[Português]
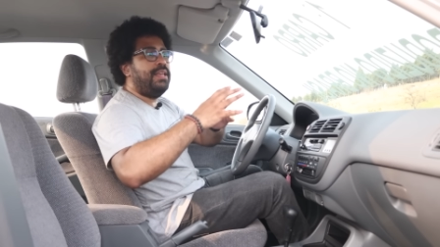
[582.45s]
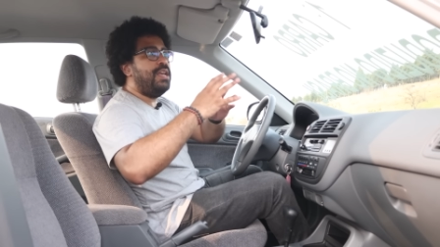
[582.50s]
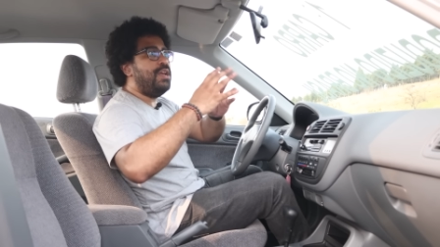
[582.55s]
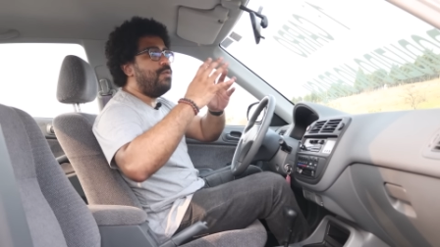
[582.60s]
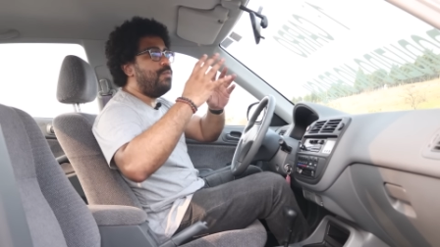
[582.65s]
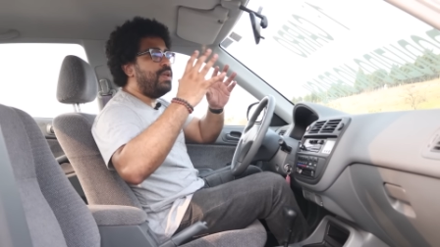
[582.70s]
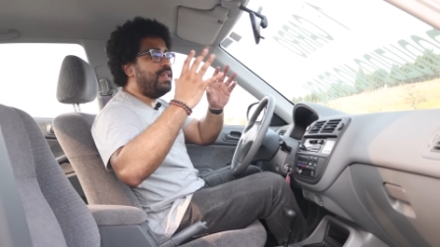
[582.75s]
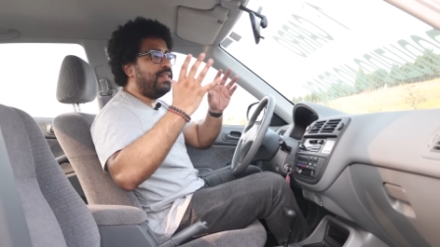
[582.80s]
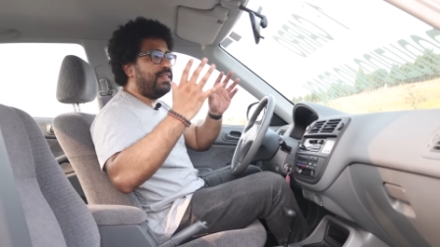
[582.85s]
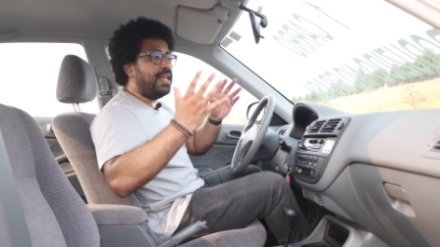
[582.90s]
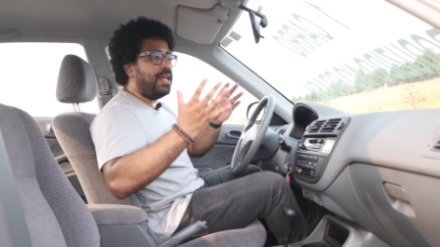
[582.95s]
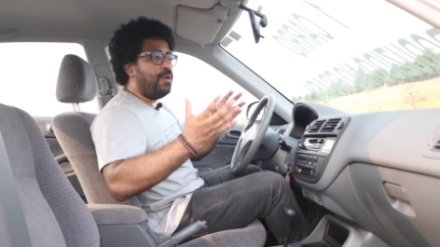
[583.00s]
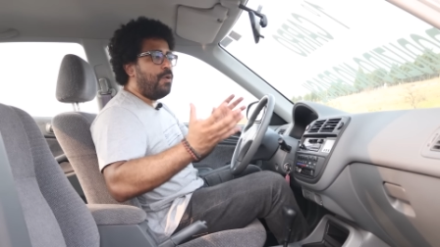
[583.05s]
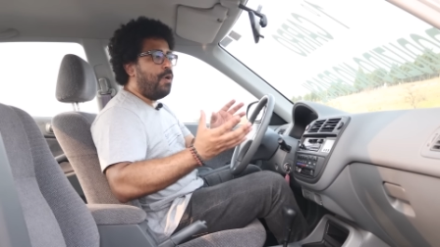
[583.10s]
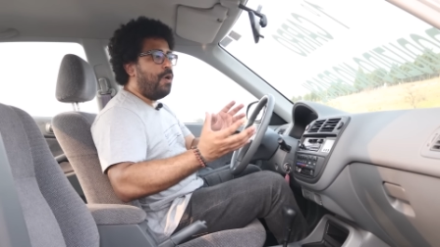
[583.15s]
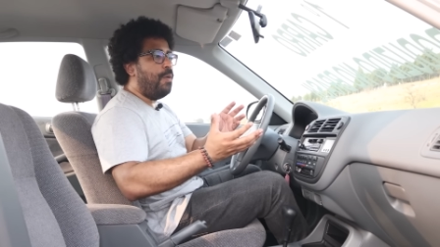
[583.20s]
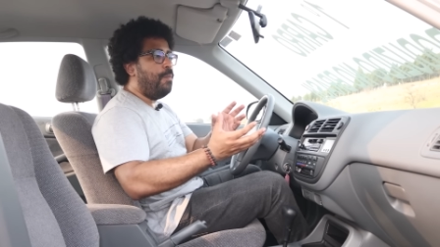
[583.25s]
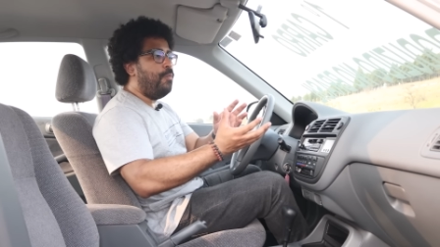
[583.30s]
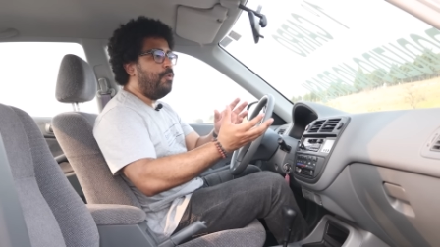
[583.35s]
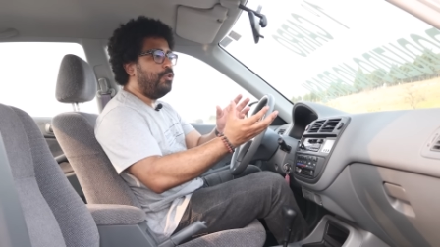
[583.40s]
que um
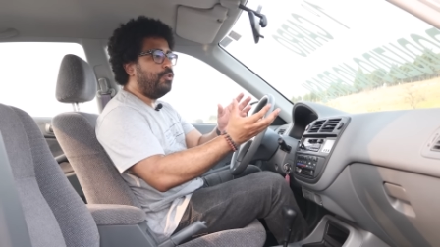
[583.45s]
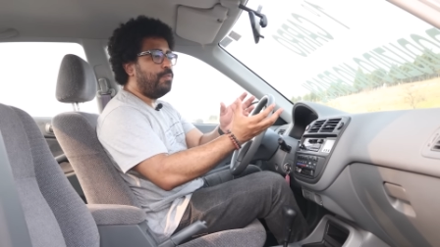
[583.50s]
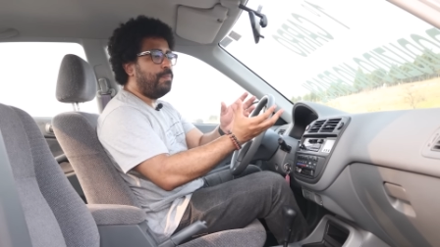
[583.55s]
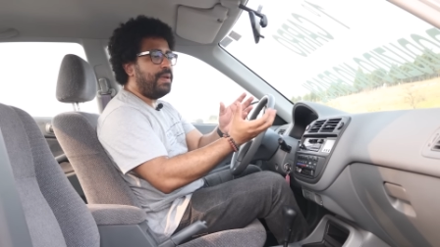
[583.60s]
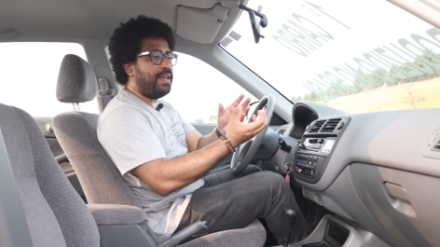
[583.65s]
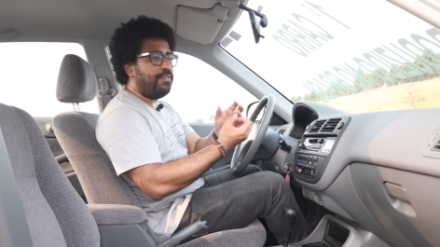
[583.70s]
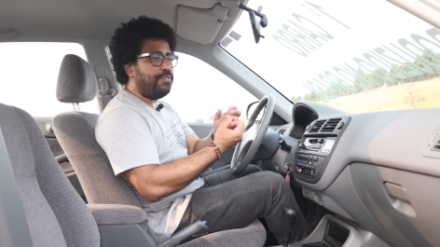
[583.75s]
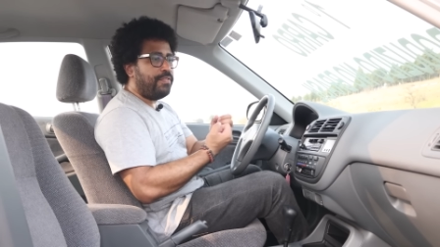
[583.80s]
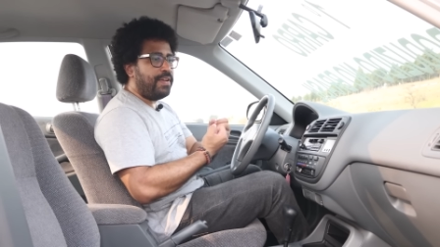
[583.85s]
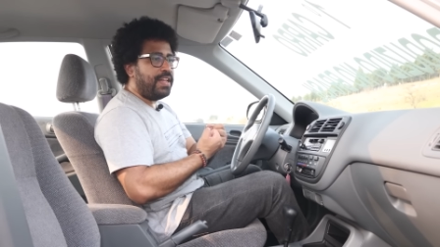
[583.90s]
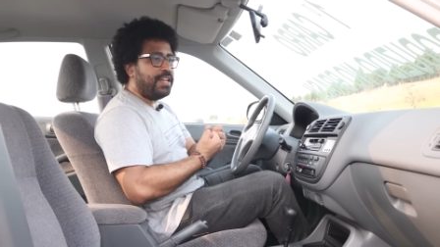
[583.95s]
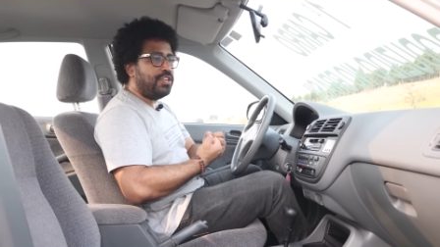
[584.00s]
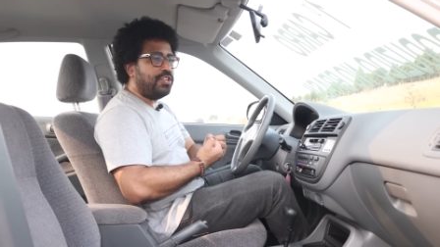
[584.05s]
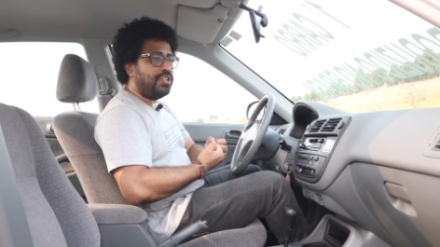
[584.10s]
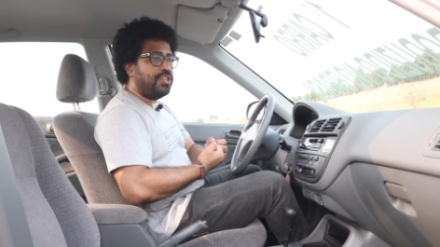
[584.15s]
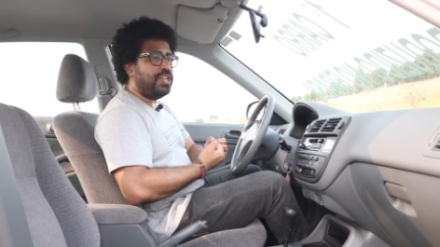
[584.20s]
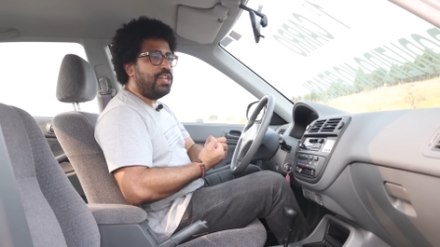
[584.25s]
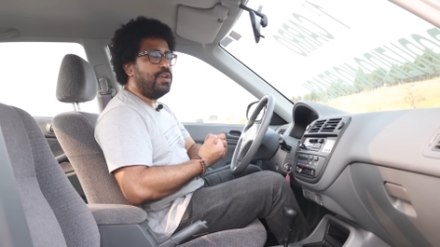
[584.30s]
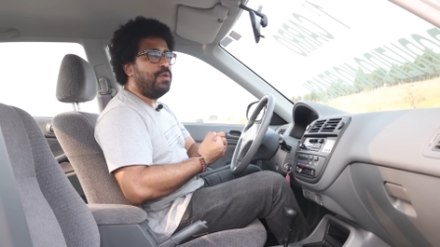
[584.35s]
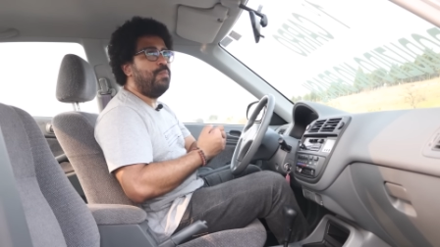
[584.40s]
interior muito bem
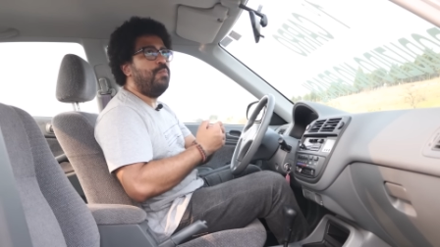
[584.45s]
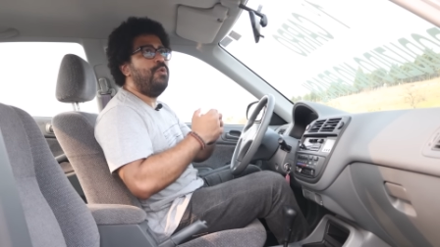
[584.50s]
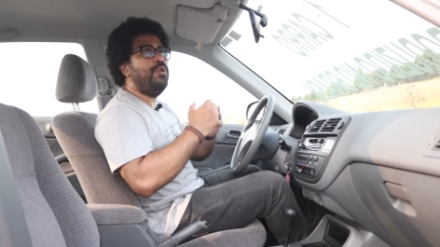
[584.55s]
feitinho,